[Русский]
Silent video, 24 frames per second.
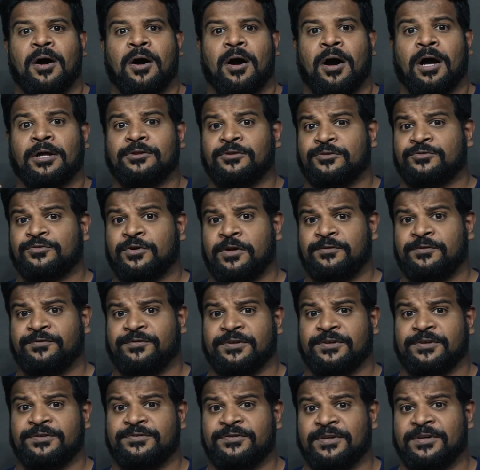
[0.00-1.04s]
и эти
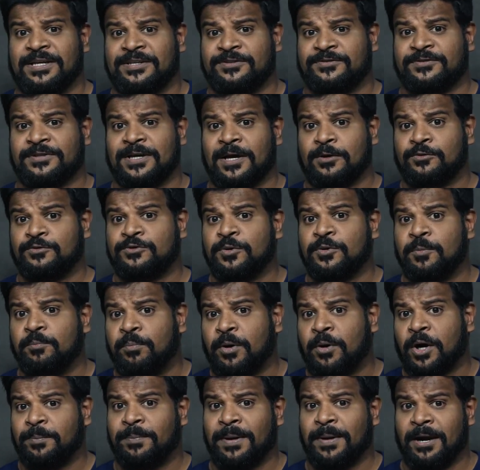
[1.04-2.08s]
ритуалы – легко
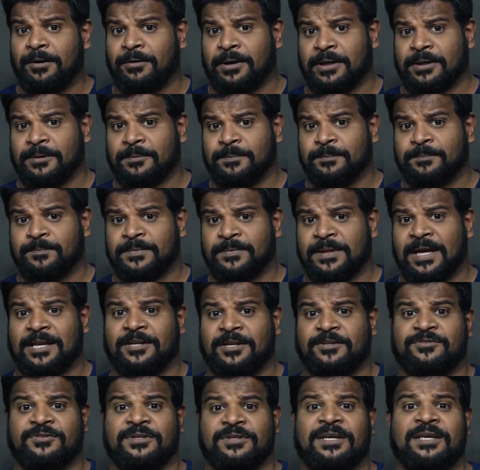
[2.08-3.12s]
отвергнуть как
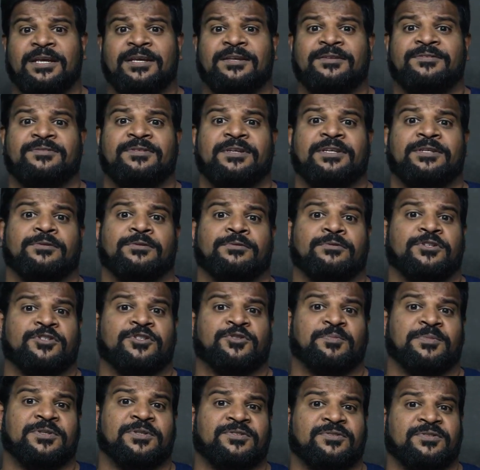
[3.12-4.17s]
бессмысленные или
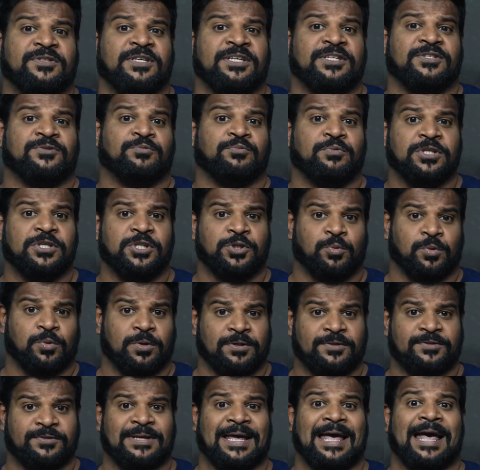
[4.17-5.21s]
религиозные
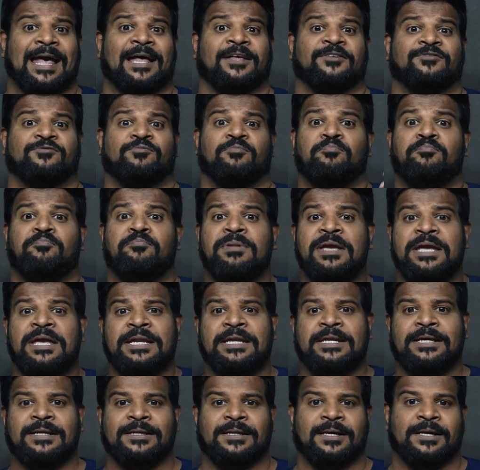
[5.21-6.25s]
суеверия.
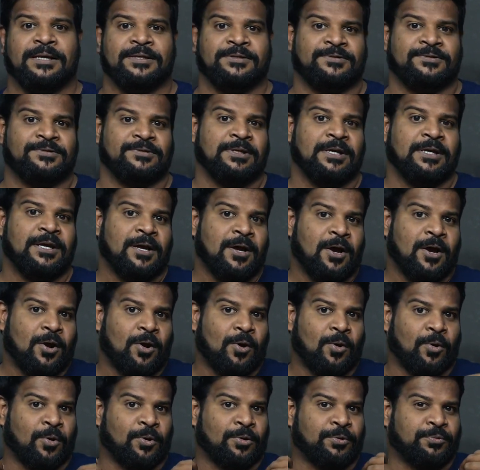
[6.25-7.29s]
Но за этой
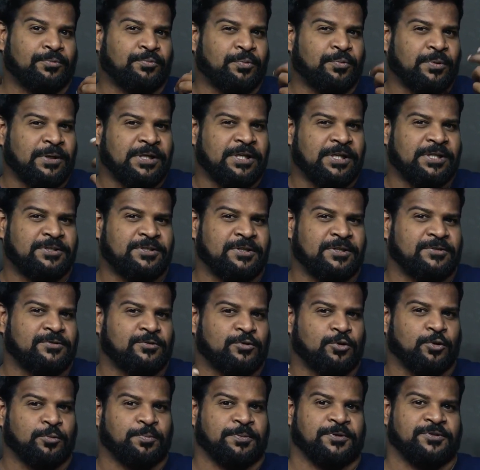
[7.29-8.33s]
практикой стоит
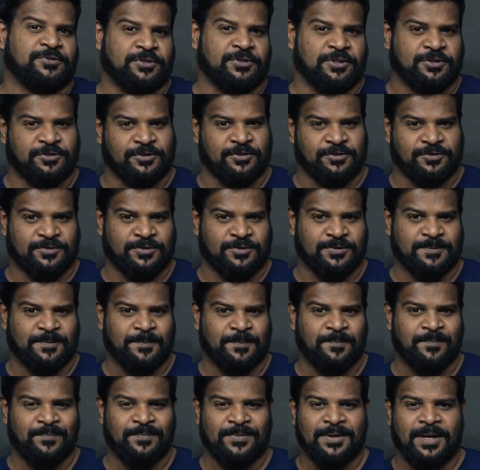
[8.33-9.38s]
веская причина.
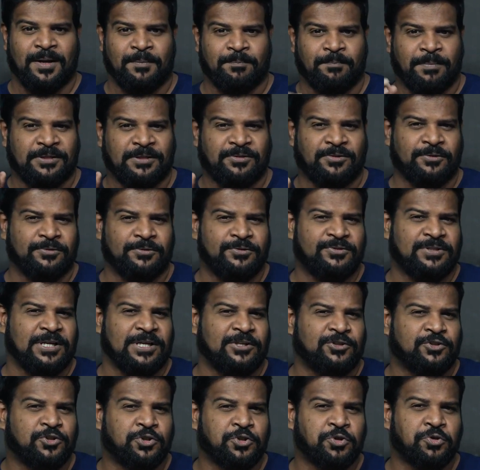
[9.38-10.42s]

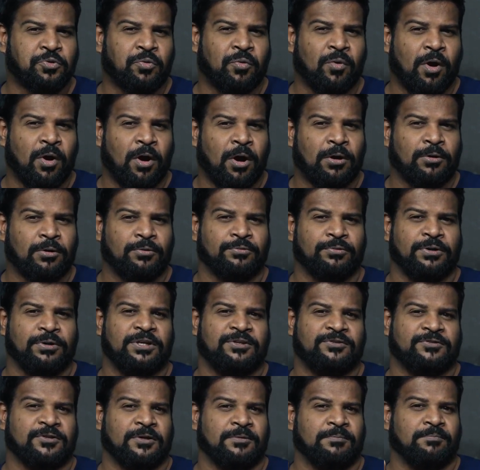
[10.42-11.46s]
Итак, как проще
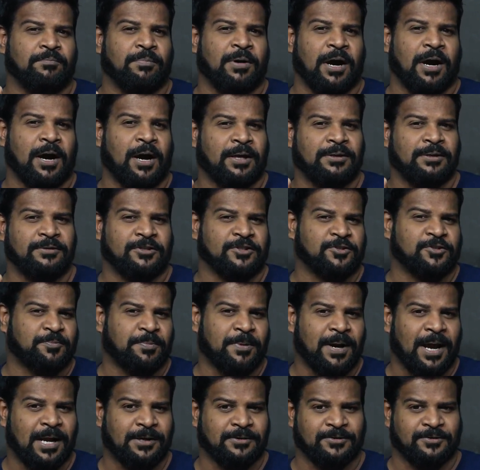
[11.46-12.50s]
всего убить
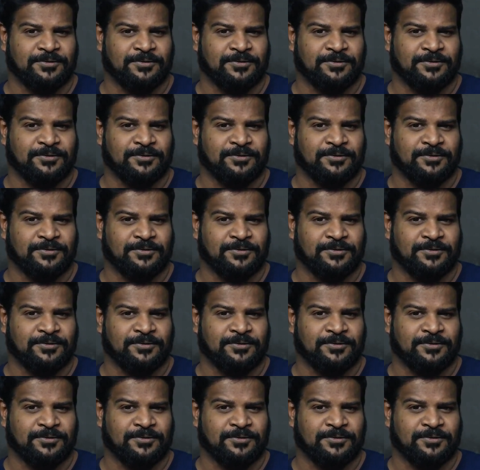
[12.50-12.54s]
лидера?